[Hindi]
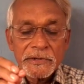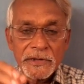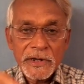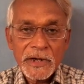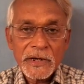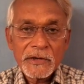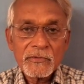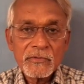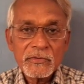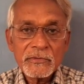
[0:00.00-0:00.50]

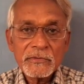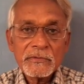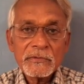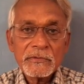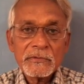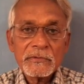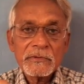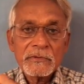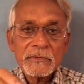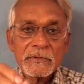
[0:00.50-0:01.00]
नाखून
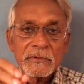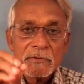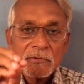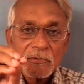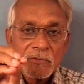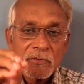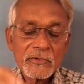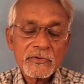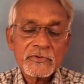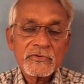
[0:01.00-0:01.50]

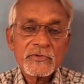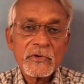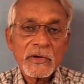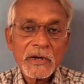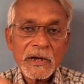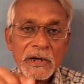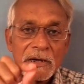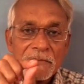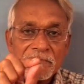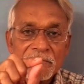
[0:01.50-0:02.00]
और जो
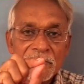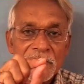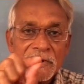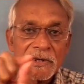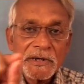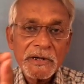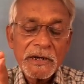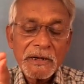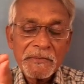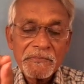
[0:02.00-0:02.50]

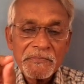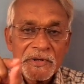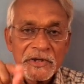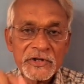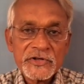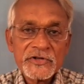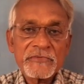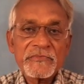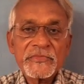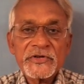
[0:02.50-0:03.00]
आपने
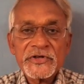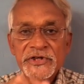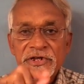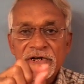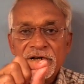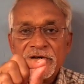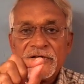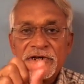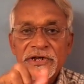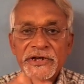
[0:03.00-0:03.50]
आपकी
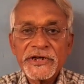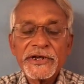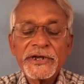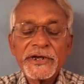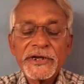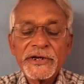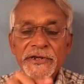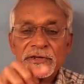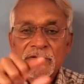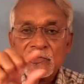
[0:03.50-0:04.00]
समस्या लिखी
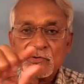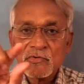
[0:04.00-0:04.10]
है